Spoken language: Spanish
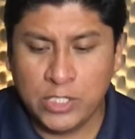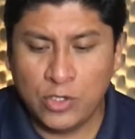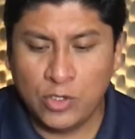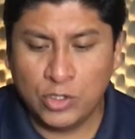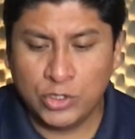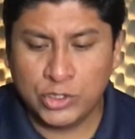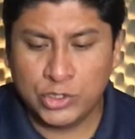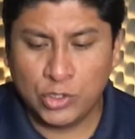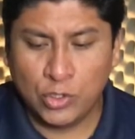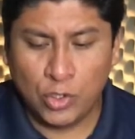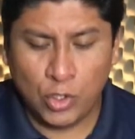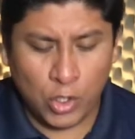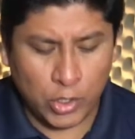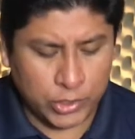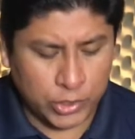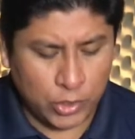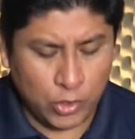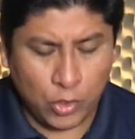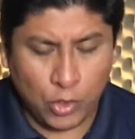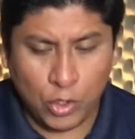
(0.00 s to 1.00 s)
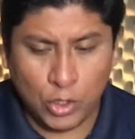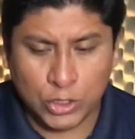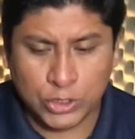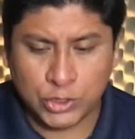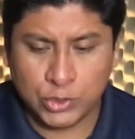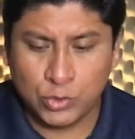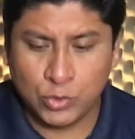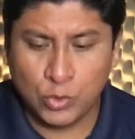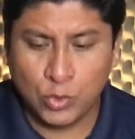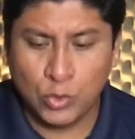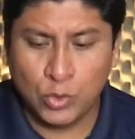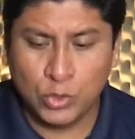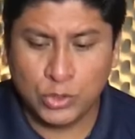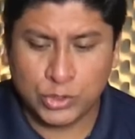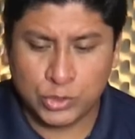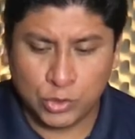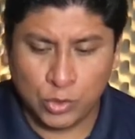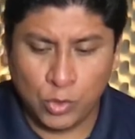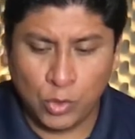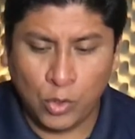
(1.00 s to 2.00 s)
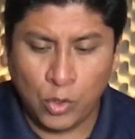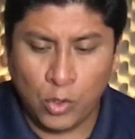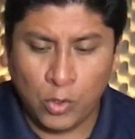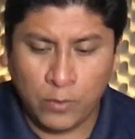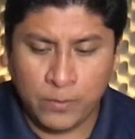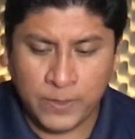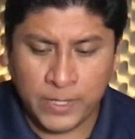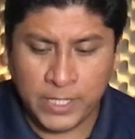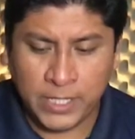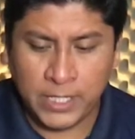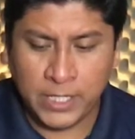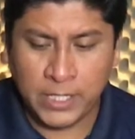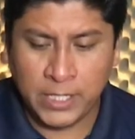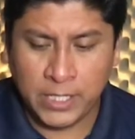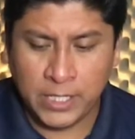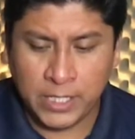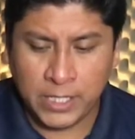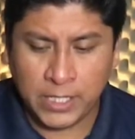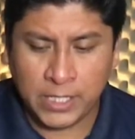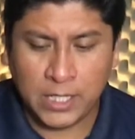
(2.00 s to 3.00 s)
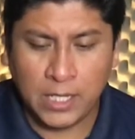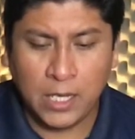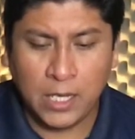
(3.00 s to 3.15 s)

nosotros sus ovejas.